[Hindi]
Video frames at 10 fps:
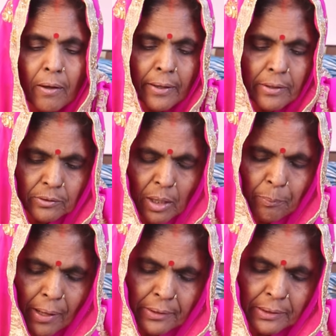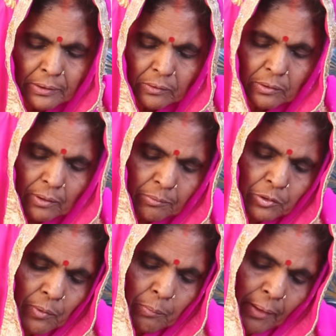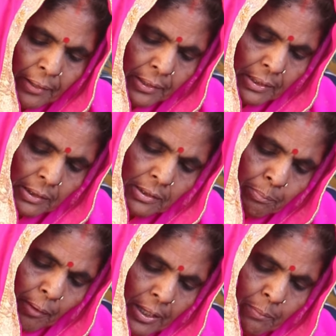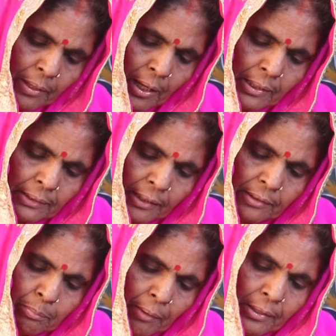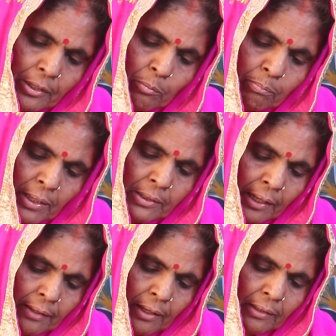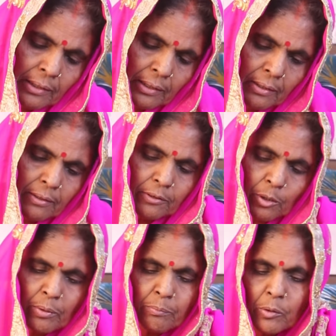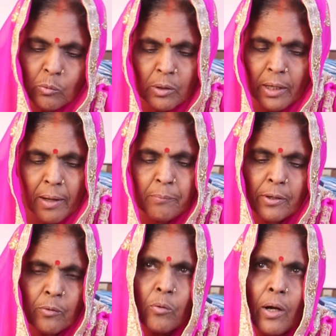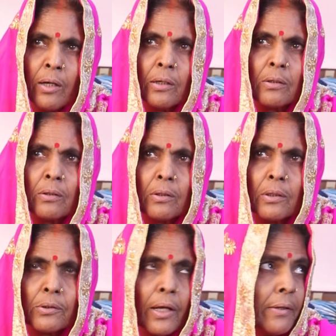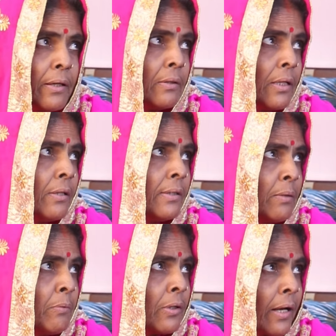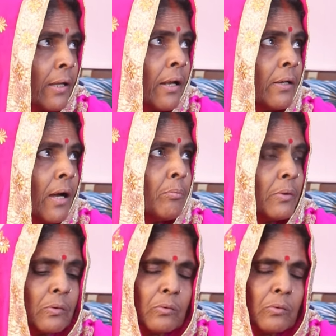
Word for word: अगर इसका पानी ये इसमें पानी जैसे ये पानी में डाला था ये पानी जब मर जाएगा तब तो ये बिल्कुल ख़राब नहीं होगा चाहे कितने दिन तक ये रखे रहें आप